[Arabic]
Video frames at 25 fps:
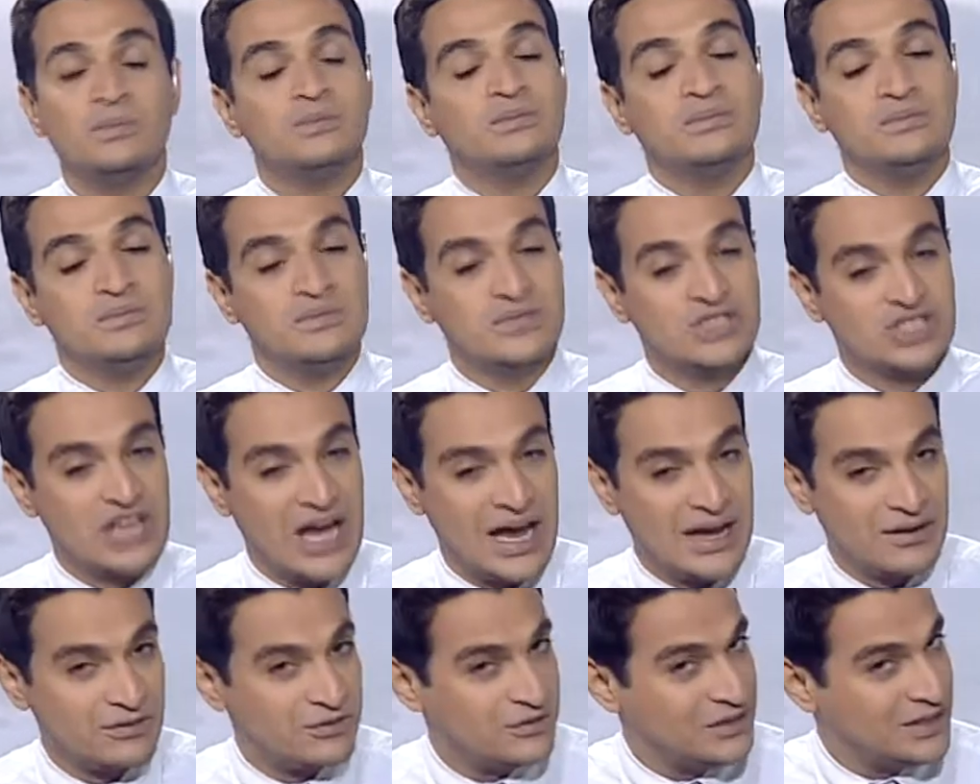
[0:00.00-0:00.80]
مش
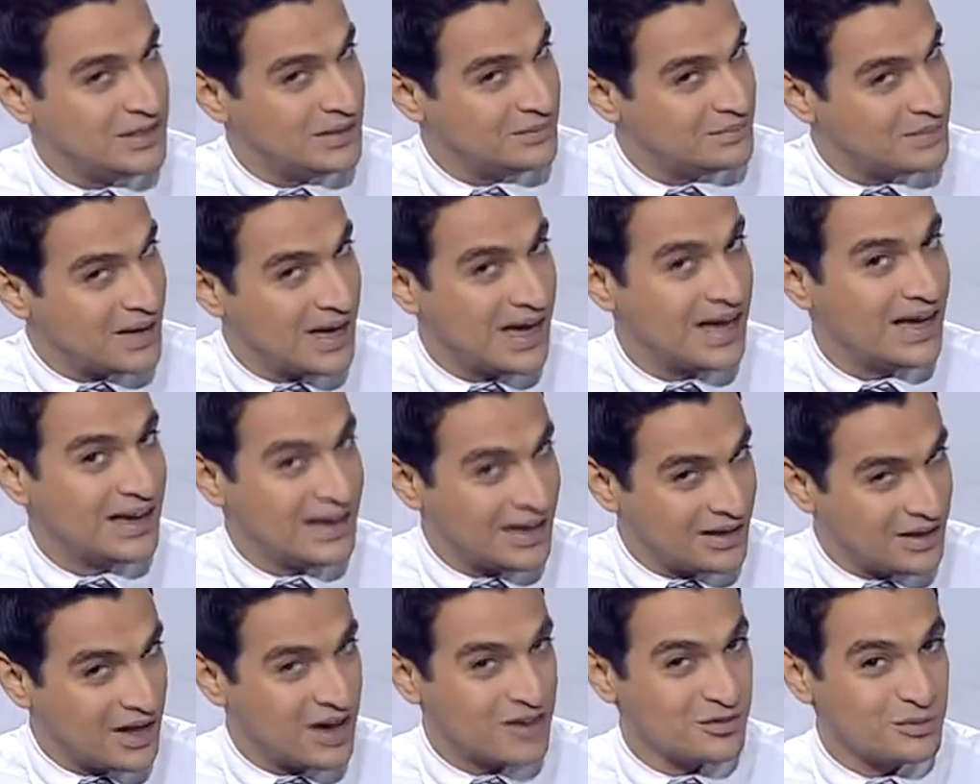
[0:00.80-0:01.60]
عارفين بقى
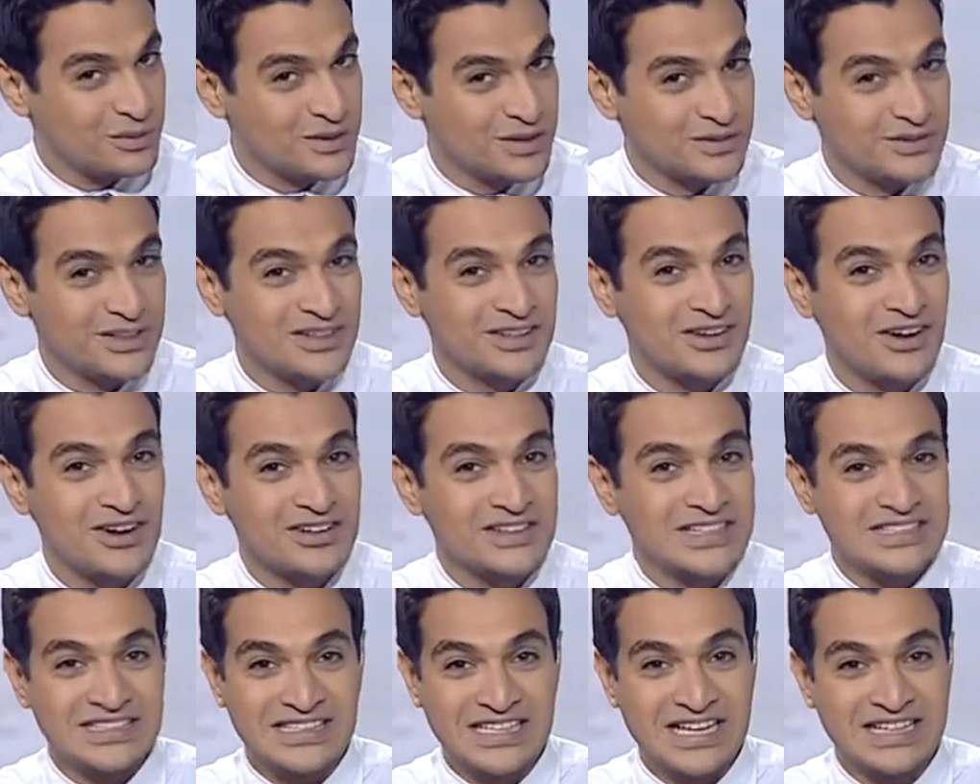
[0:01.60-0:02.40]
هنعرف من ضيفنا
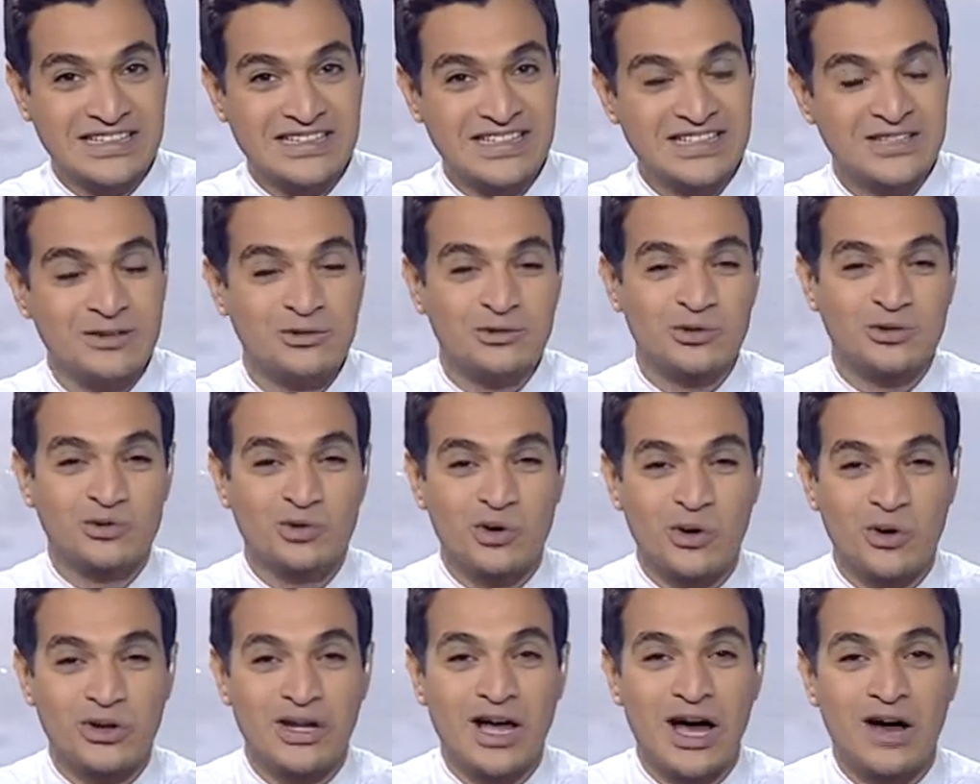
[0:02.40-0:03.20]
النهارده اذا كانت هي
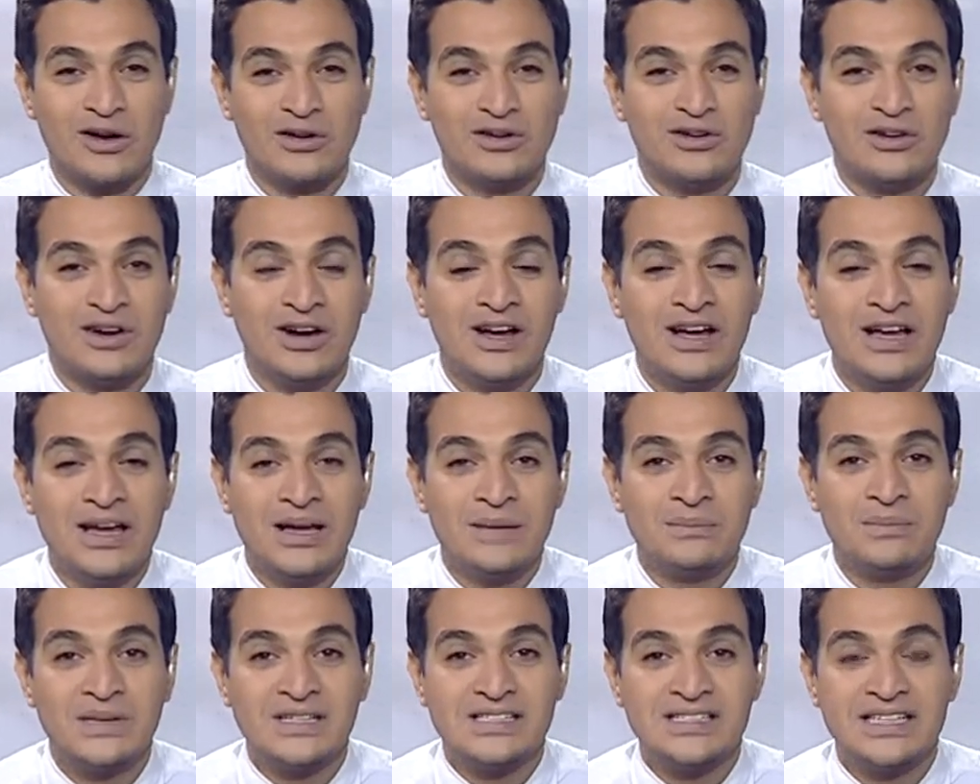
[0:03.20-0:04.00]
اسطوره ولا حقيقه
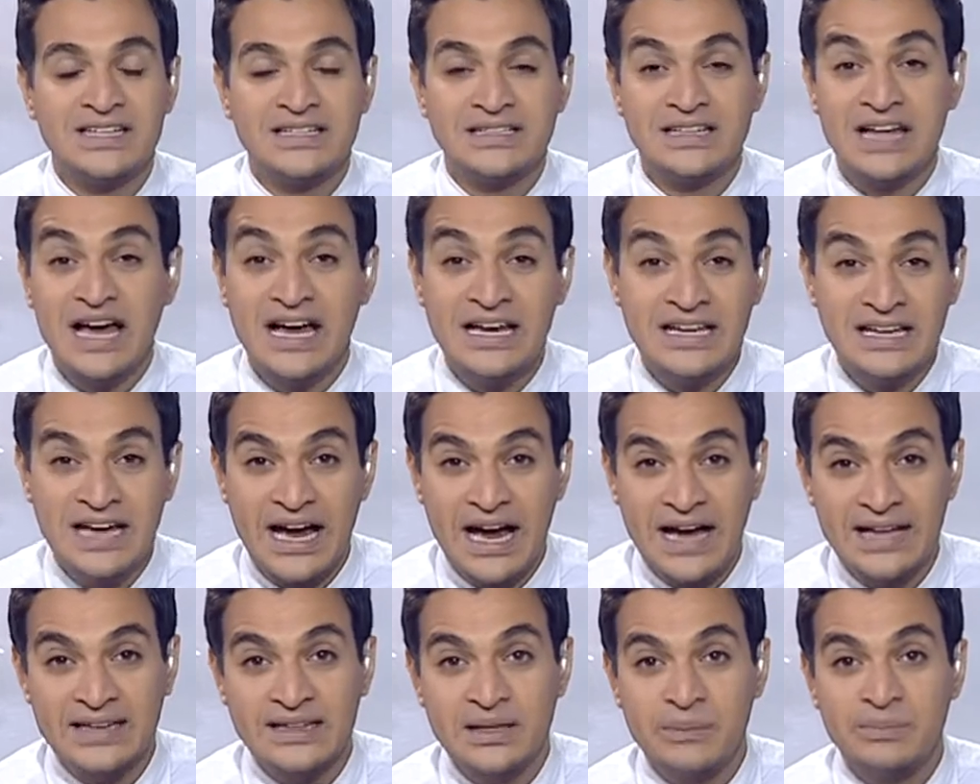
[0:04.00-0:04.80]
بس ان اي
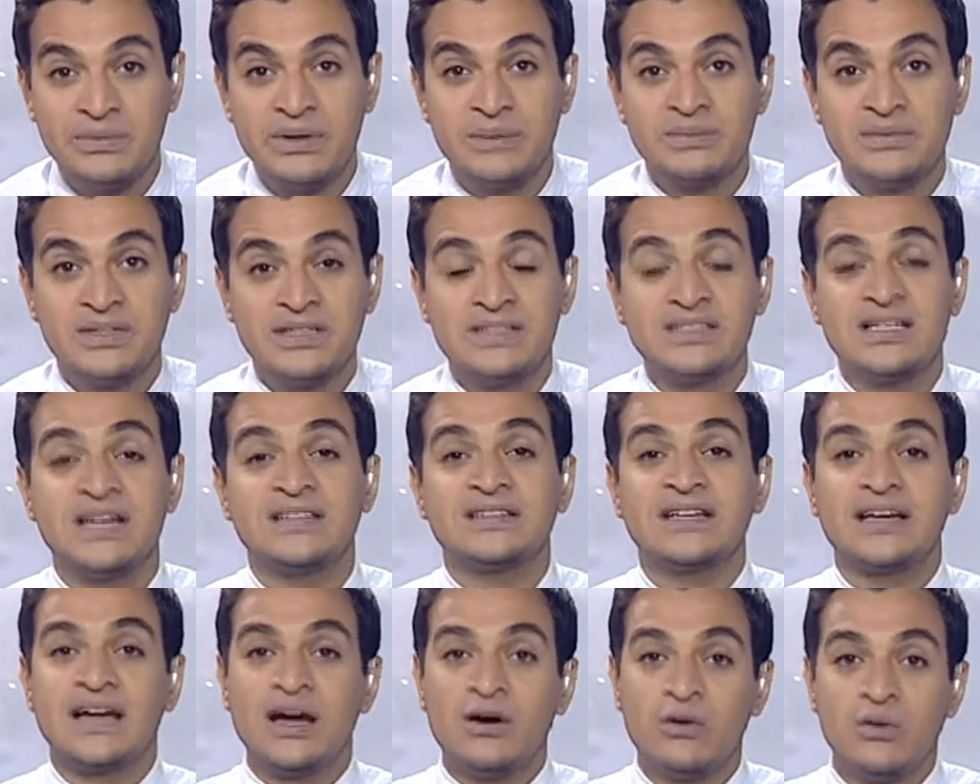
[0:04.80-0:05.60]
حد بيبتدي
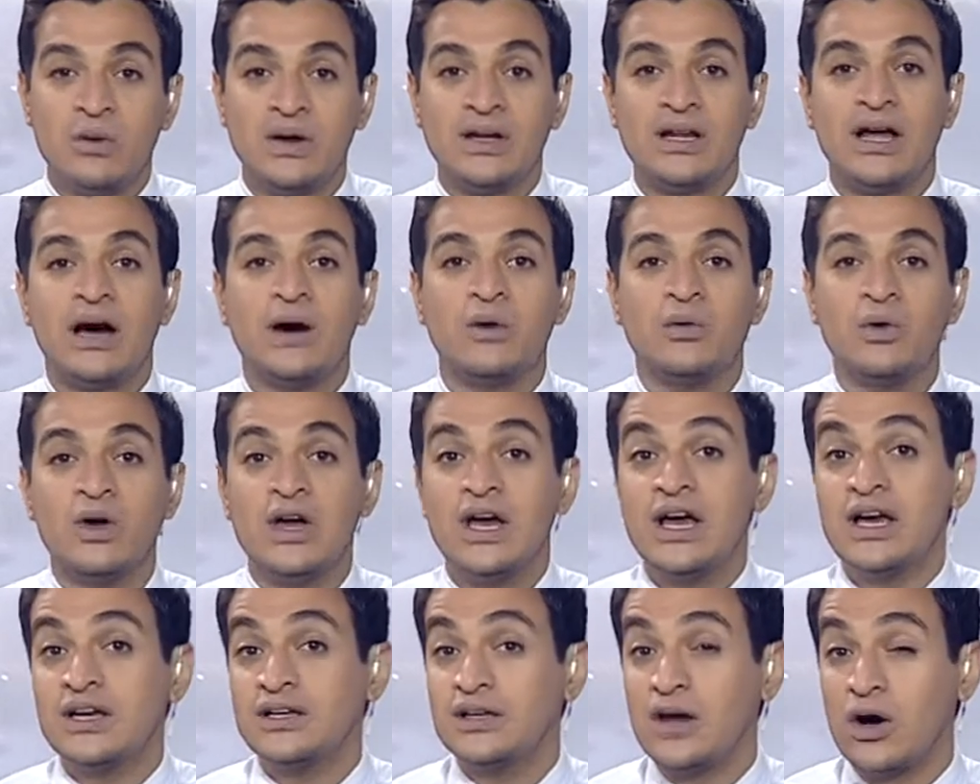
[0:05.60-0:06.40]
يتجول او
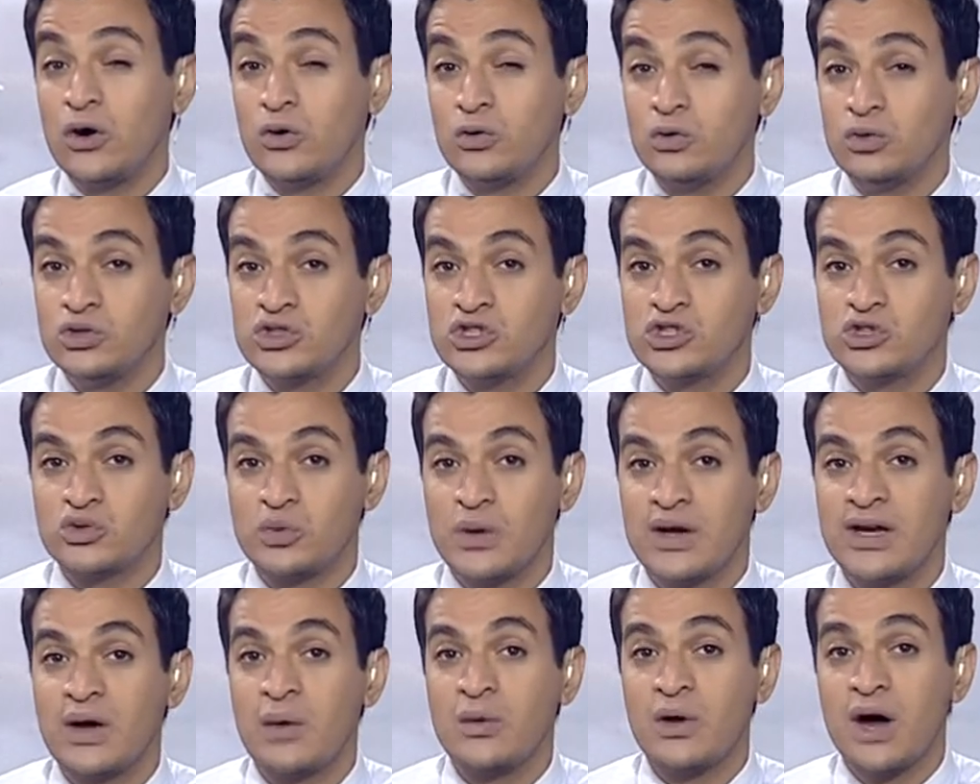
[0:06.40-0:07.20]
يغوص
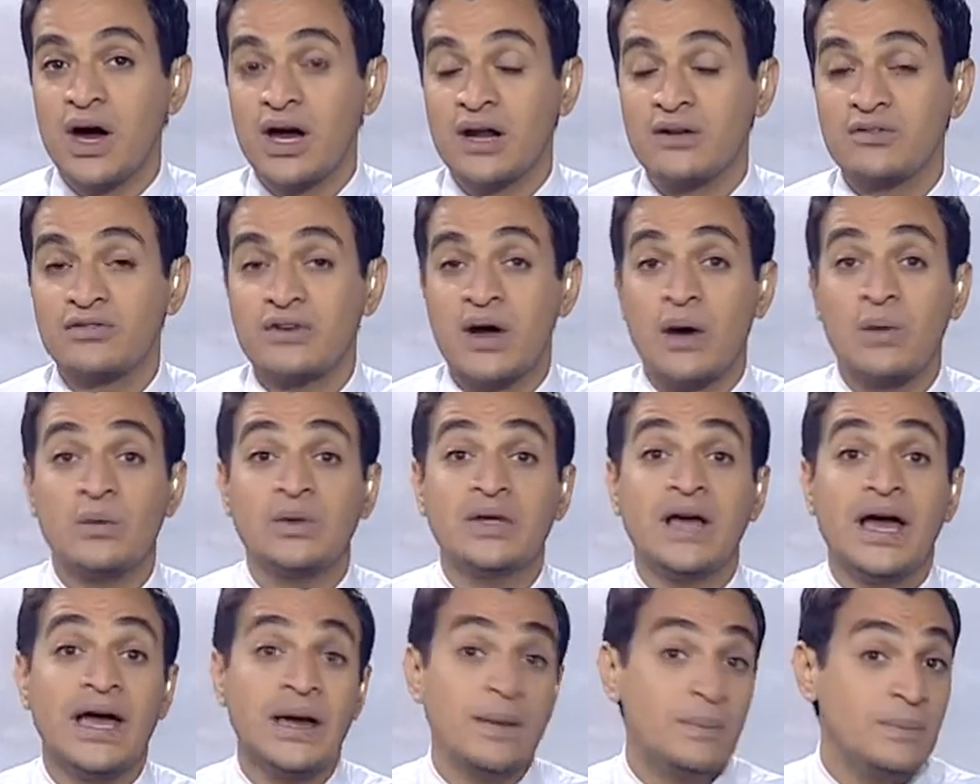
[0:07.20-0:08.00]
شويه ويعرف او
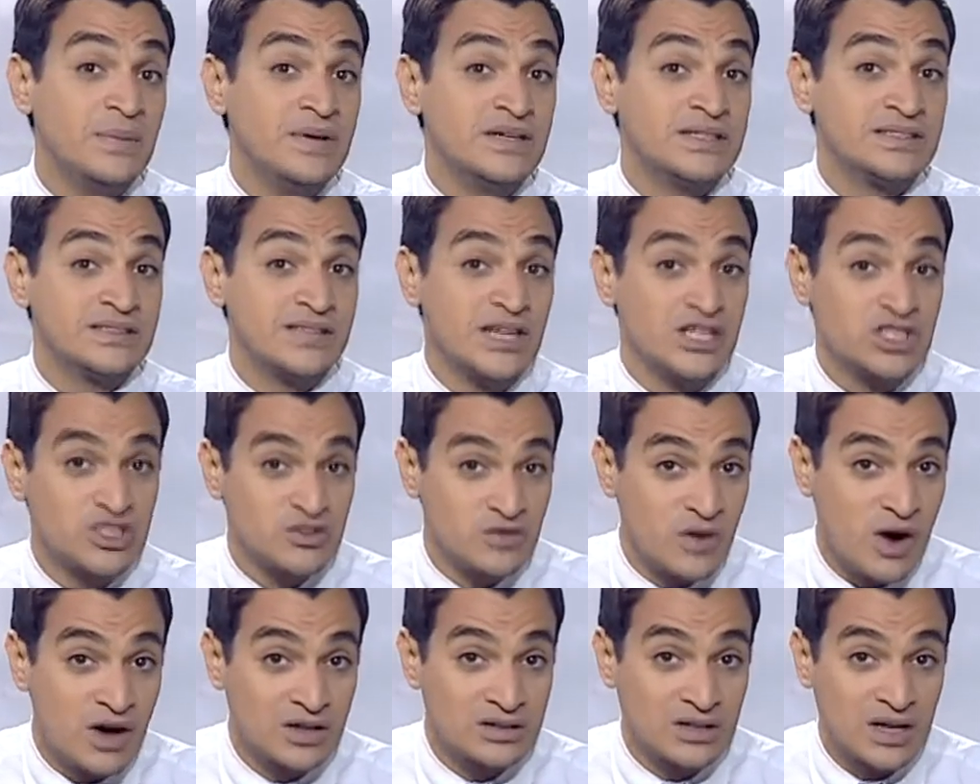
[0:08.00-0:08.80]
يحب
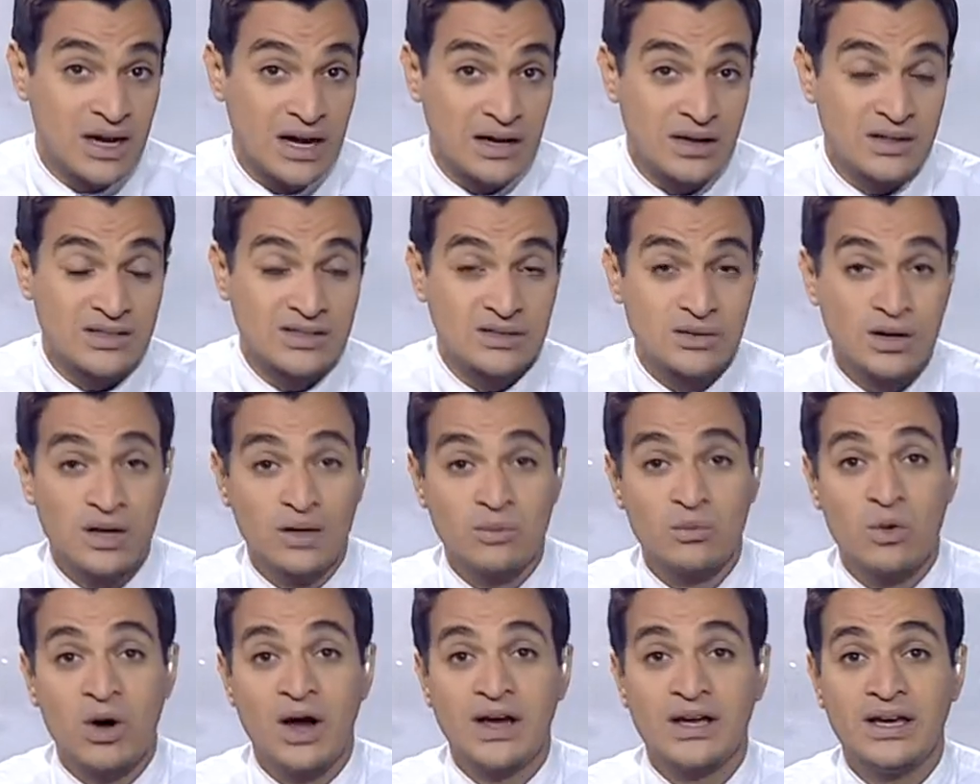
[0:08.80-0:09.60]
يستكشف اكتر عن اسرار
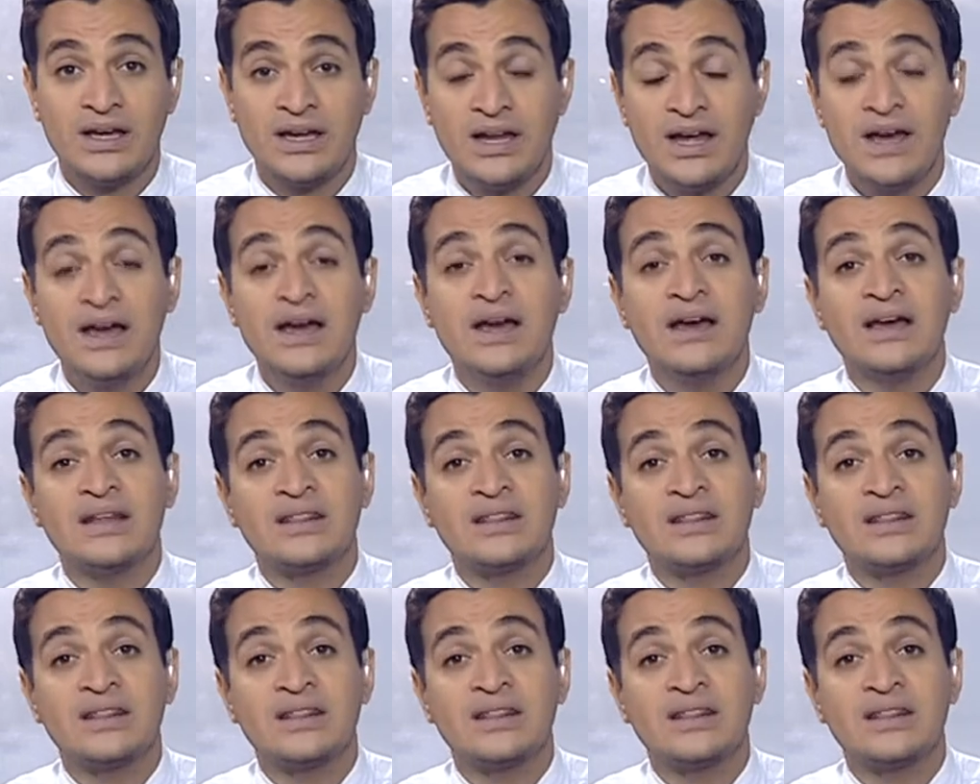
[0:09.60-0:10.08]
معينه